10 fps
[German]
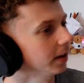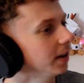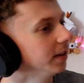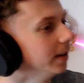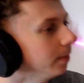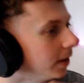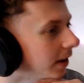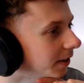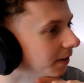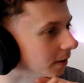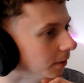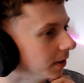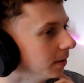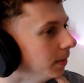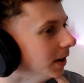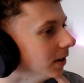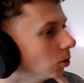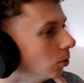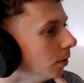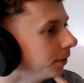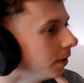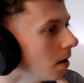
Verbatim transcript: Digga, an dem Ding sitzen und sich ein Bierchen schlürfen.